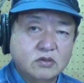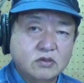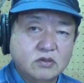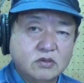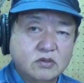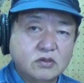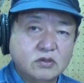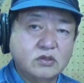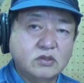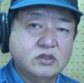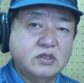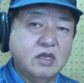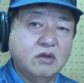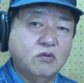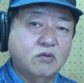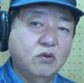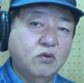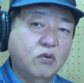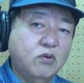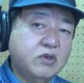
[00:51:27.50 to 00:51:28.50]
そして
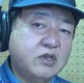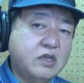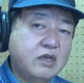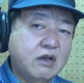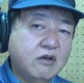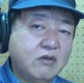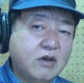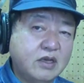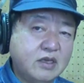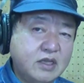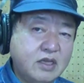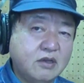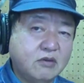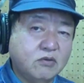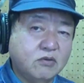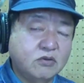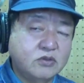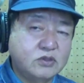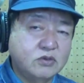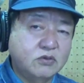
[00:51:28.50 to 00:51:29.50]
この沖縄に、
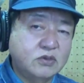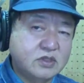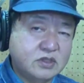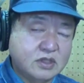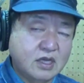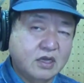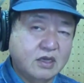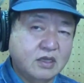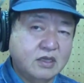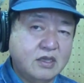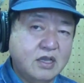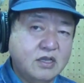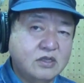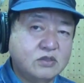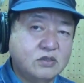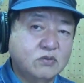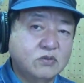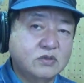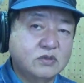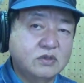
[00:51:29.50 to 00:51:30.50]
このジョージさんが提
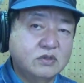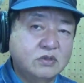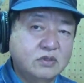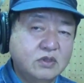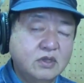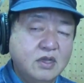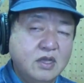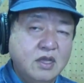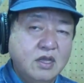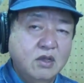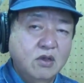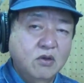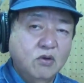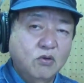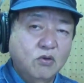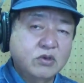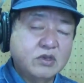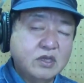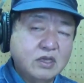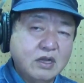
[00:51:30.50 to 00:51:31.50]
唱する
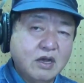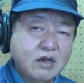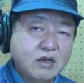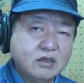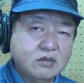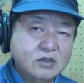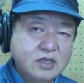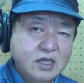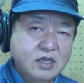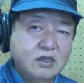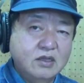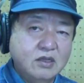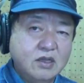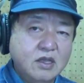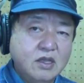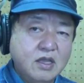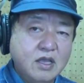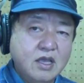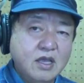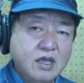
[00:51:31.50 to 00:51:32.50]
沖縄に、
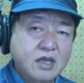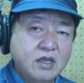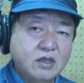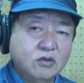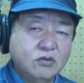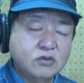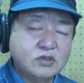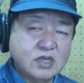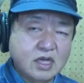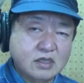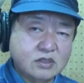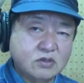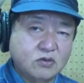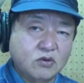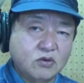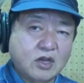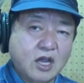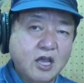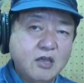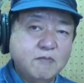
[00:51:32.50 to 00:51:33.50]
えー、ドジャース
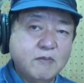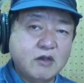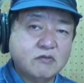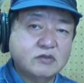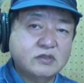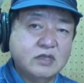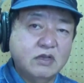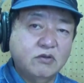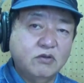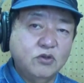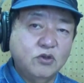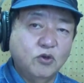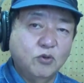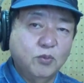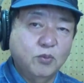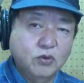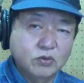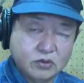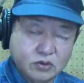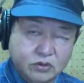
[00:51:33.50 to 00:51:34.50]
の開幕戦を呼
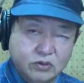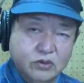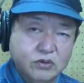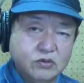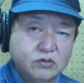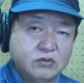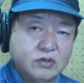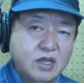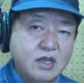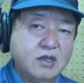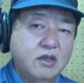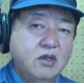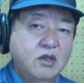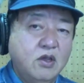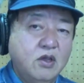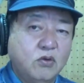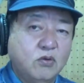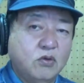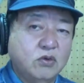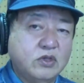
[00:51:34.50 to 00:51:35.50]
ぼうというね、
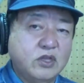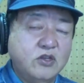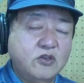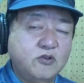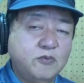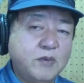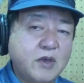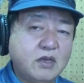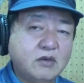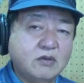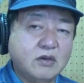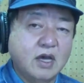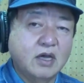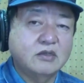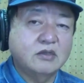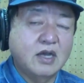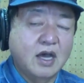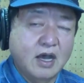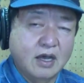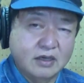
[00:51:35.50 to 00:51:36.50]
こうやって夢のあ
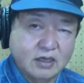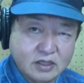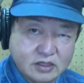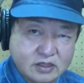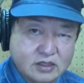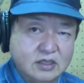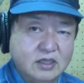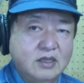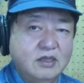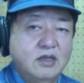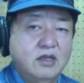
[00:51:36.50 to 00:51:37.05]
る話、